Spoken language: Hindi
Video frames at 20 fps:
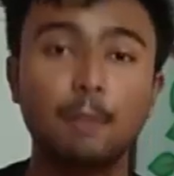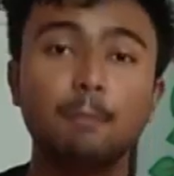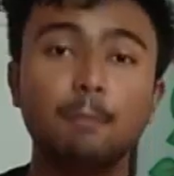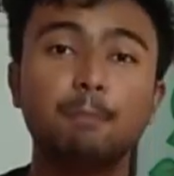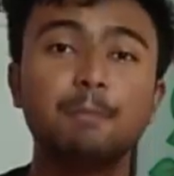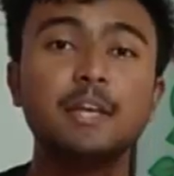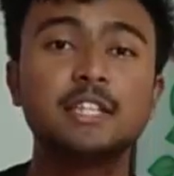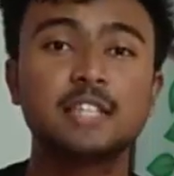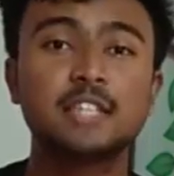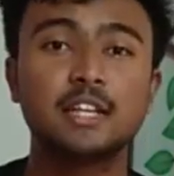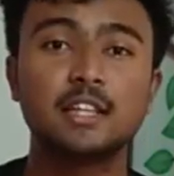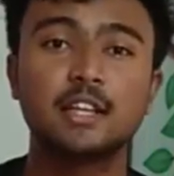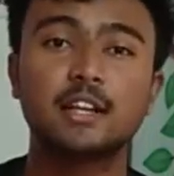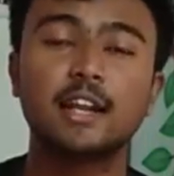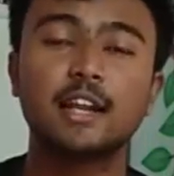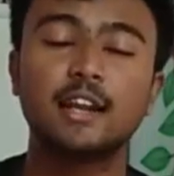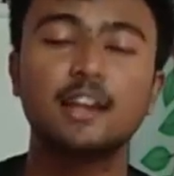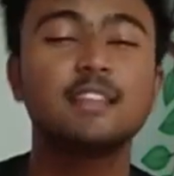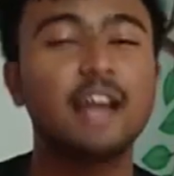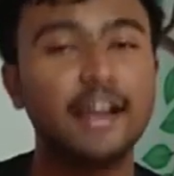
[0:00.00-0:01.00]
हम पिक्चर देखकर
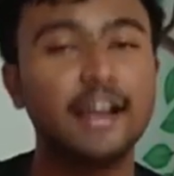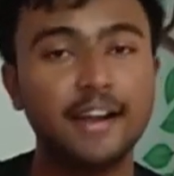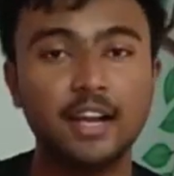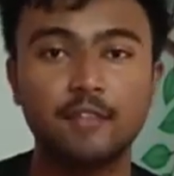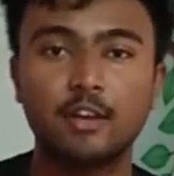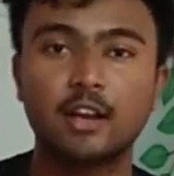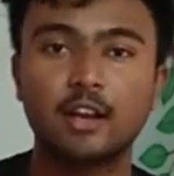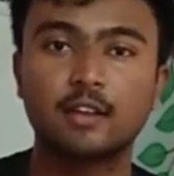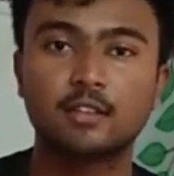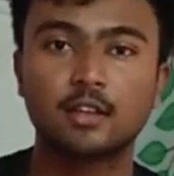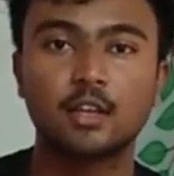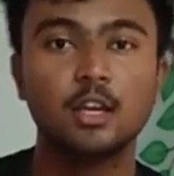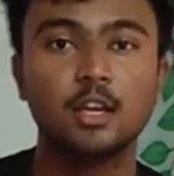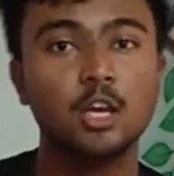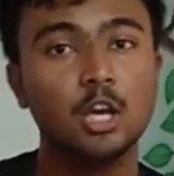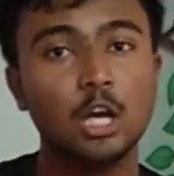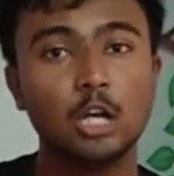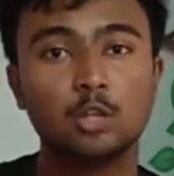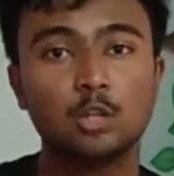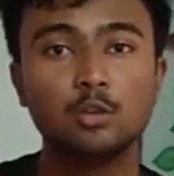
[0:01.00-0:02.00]
एटलीस्ट आइडेंटिफाई कर सके
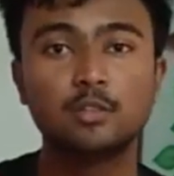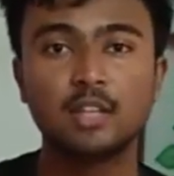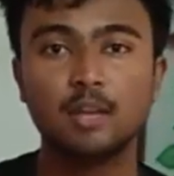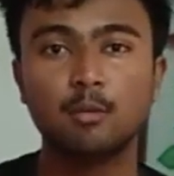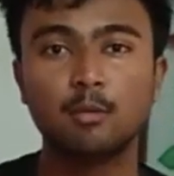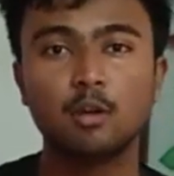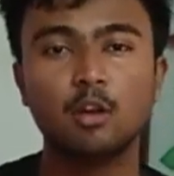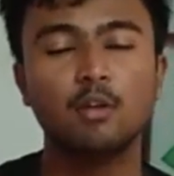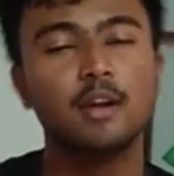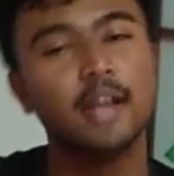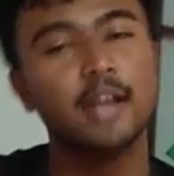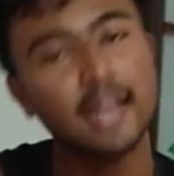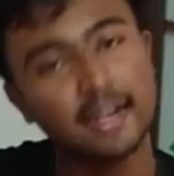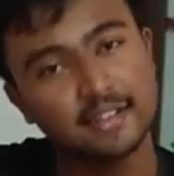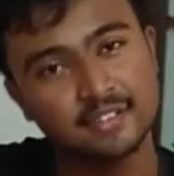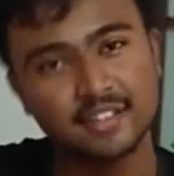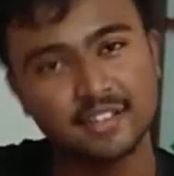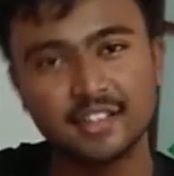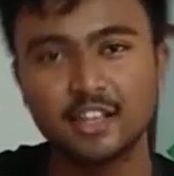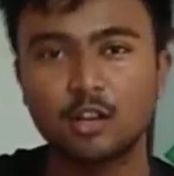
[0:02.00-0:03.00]
तो इसीलिए बोलो नेट
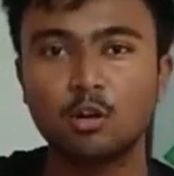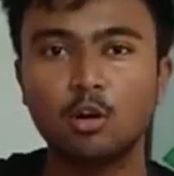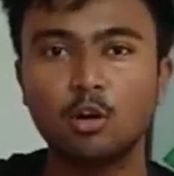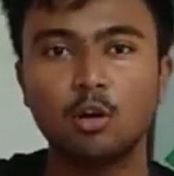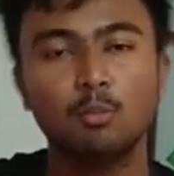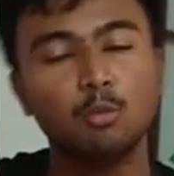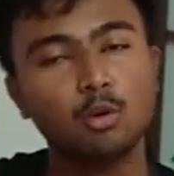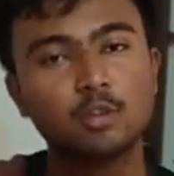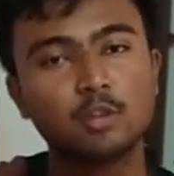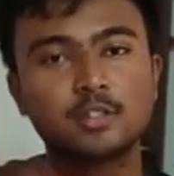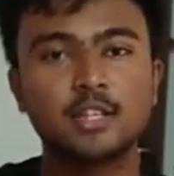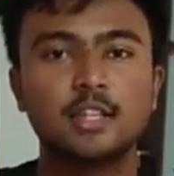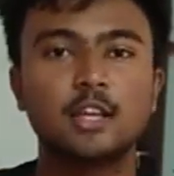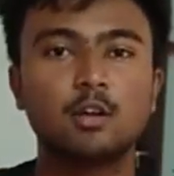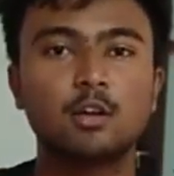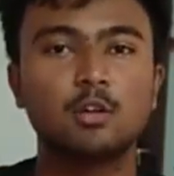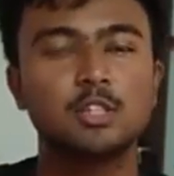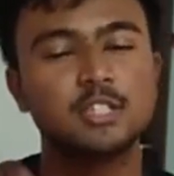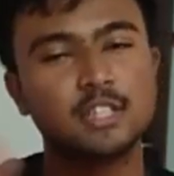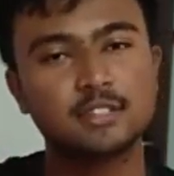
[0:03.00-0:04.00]
से देखो बुक से
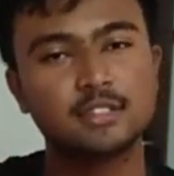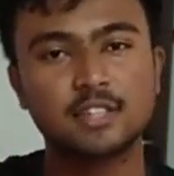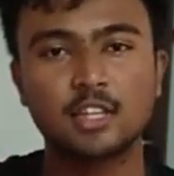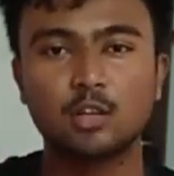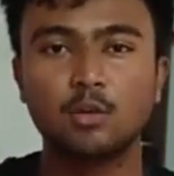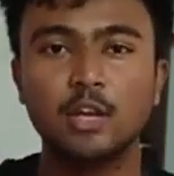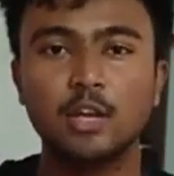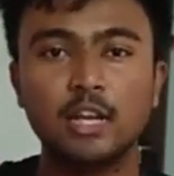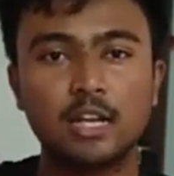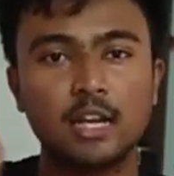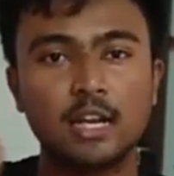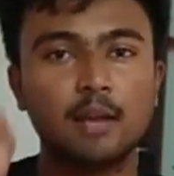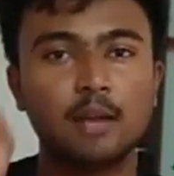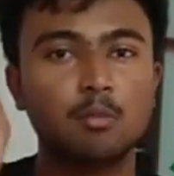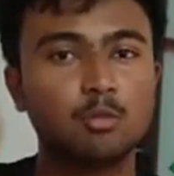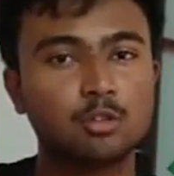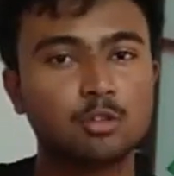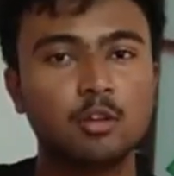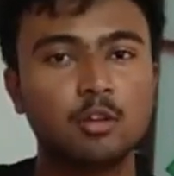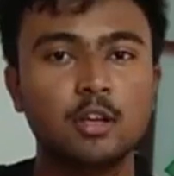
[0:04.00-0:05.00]
देखो इधर से देखो हिटलर
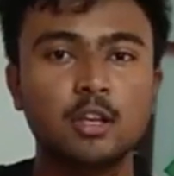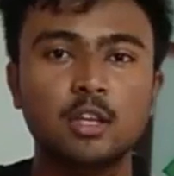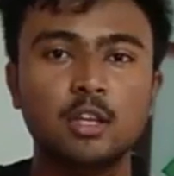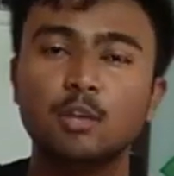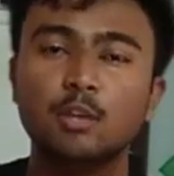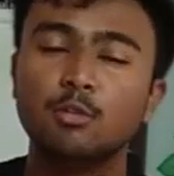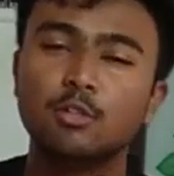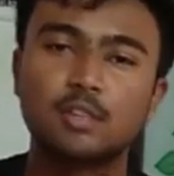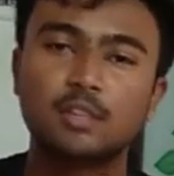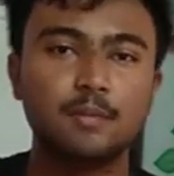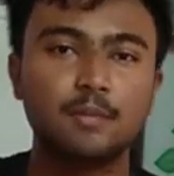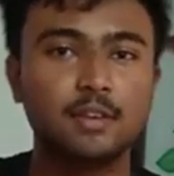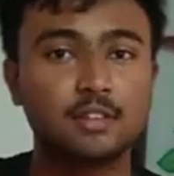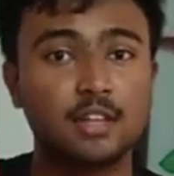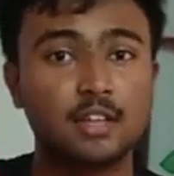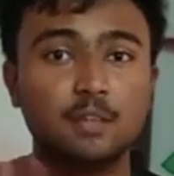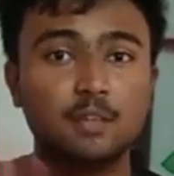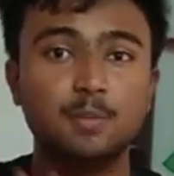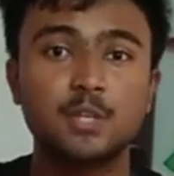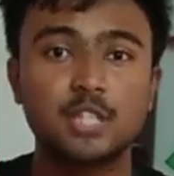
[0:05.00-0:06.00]
मुसोलिनी यूनिसेफ ये
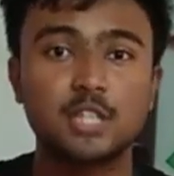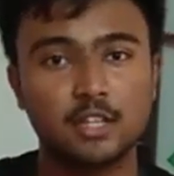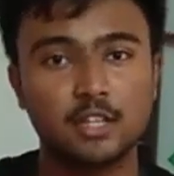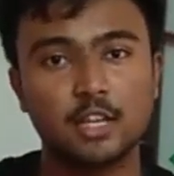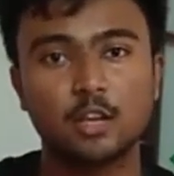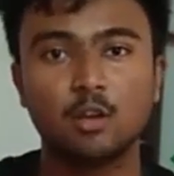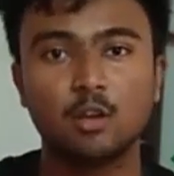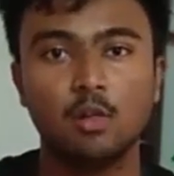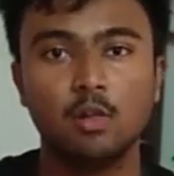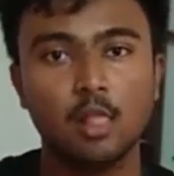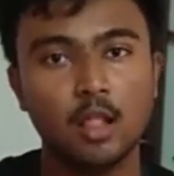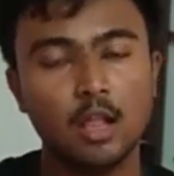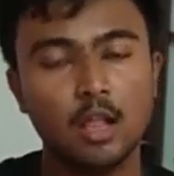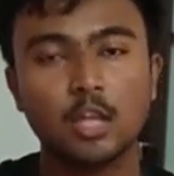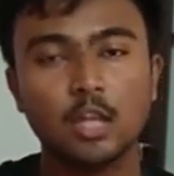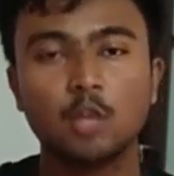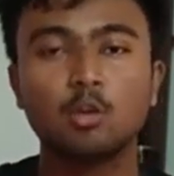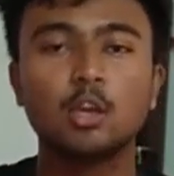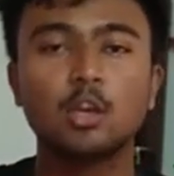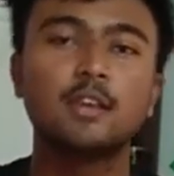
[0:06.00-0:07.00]
सारे पिक्चर देख लो
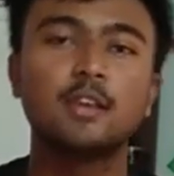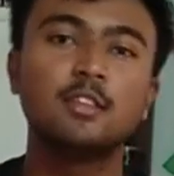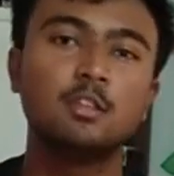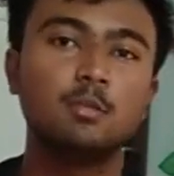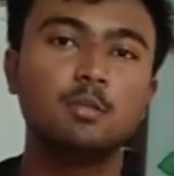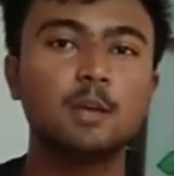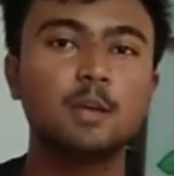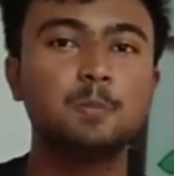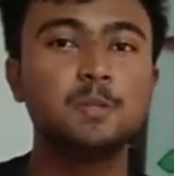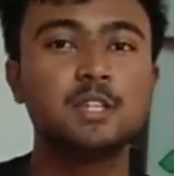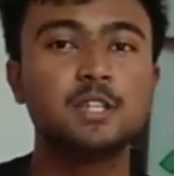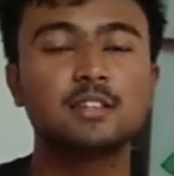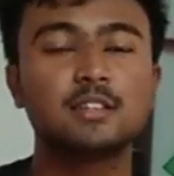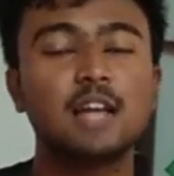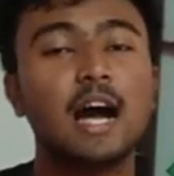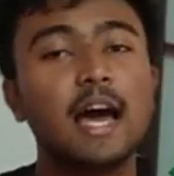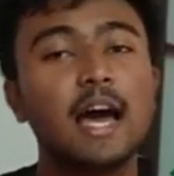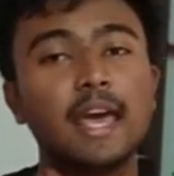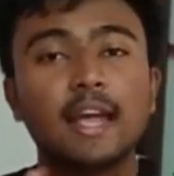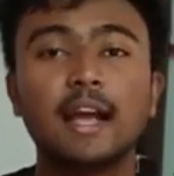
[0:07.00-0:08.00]
क्योंकि किसी भी पिक्चर्स
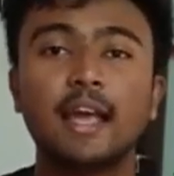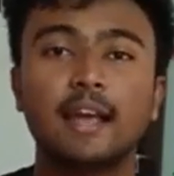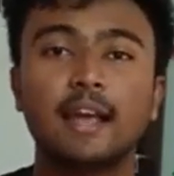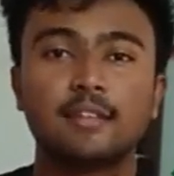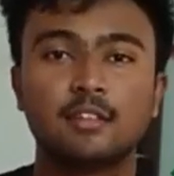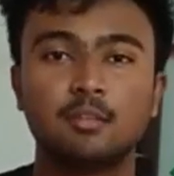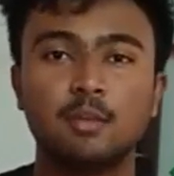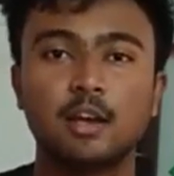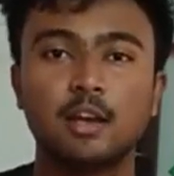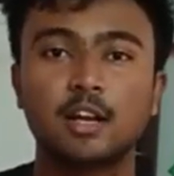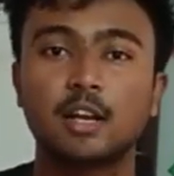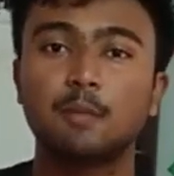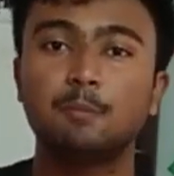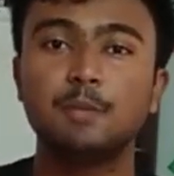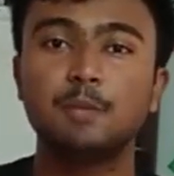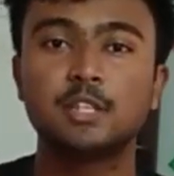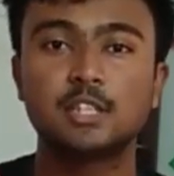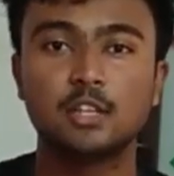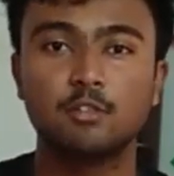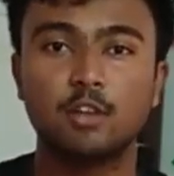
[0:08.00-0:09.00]
आएगा ही इसमें अगर आप
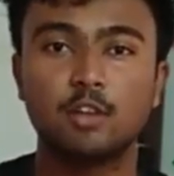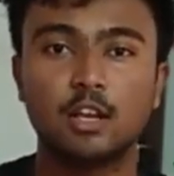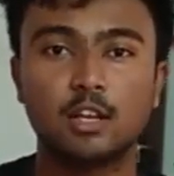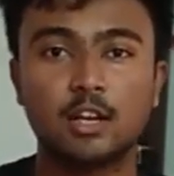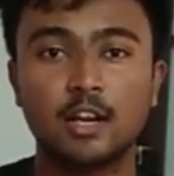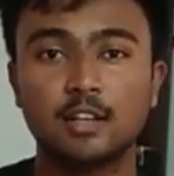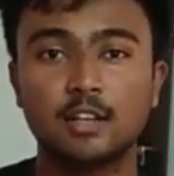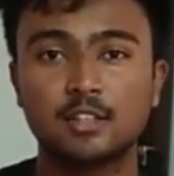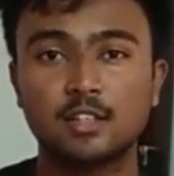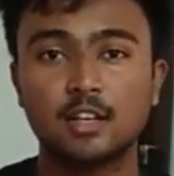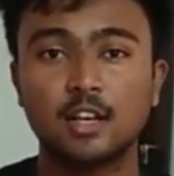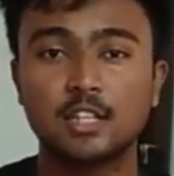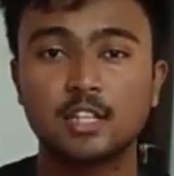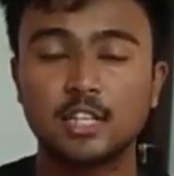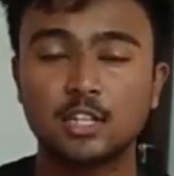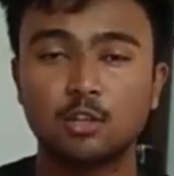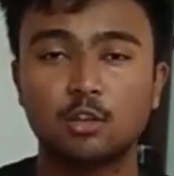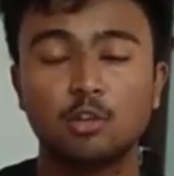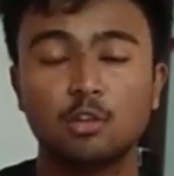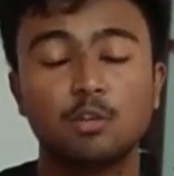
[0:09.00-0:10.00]
पिक्चर वाला करना
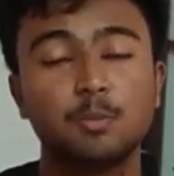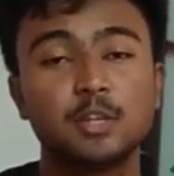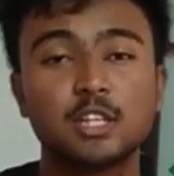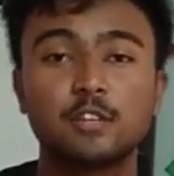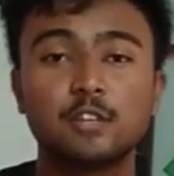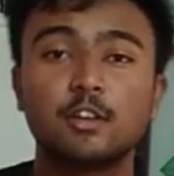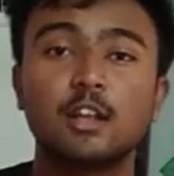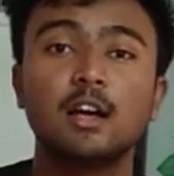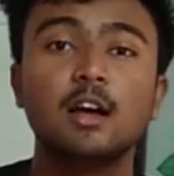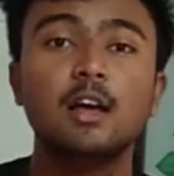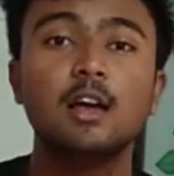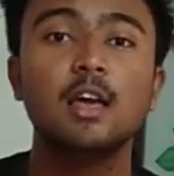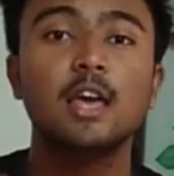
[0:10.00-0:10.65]
चाहते हो पिक्चर वाला